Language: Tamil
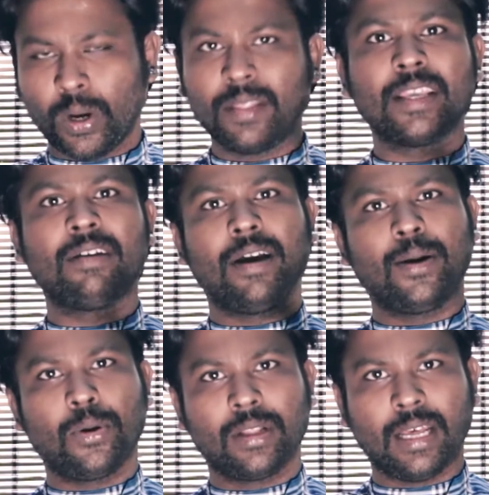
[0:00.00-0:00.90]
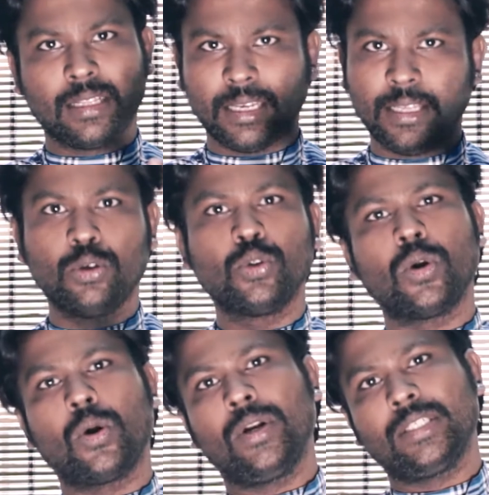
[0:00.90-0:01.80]
குழந்தைக்கு வாங்கி கொடுக்குறதா இருந்தால் இருபது
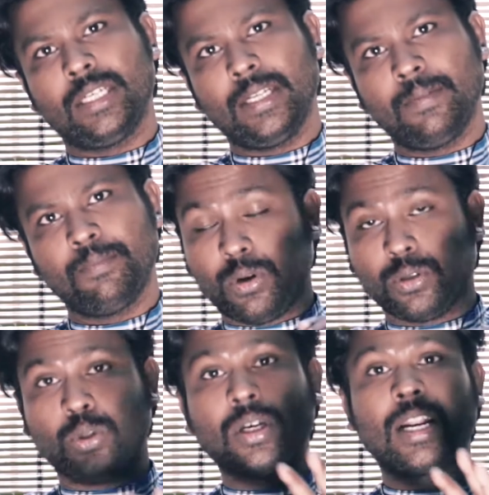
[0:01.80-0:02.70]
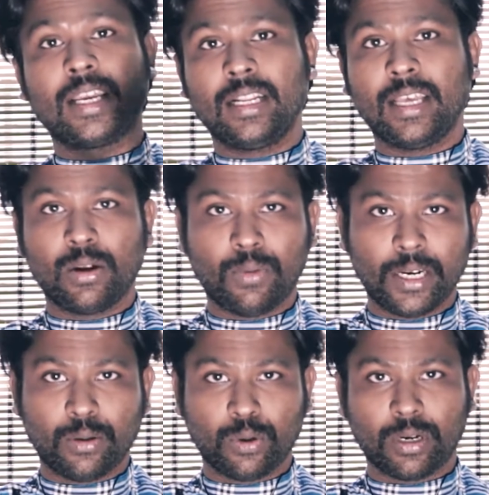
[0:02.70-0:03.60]
ரூபா ஒரு டசனு உங்கள் சொந்தக்காரங்களுக்கு யாரும்
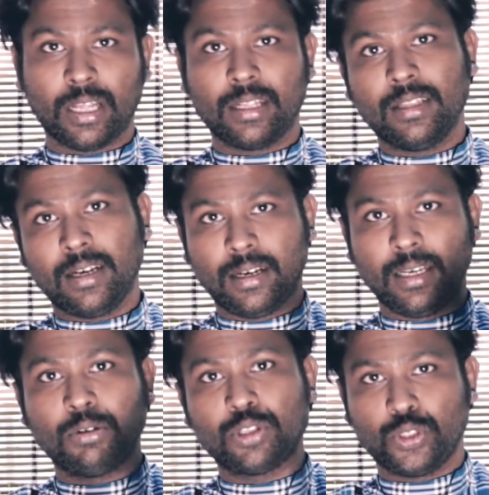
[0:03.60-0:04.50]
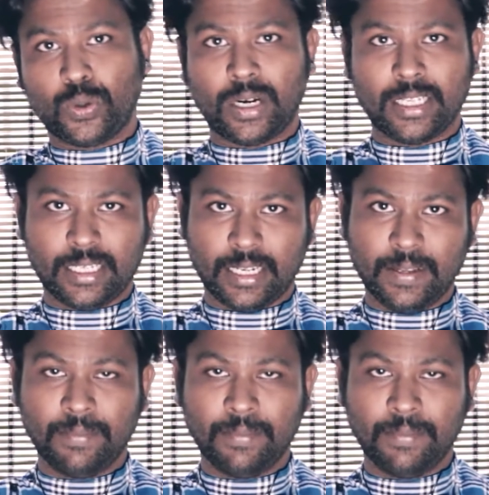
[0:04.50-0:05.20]
வாங்கி கொடுக்குறதா இருந்தால் இருபத்தஞ்சு ரூபா டசனு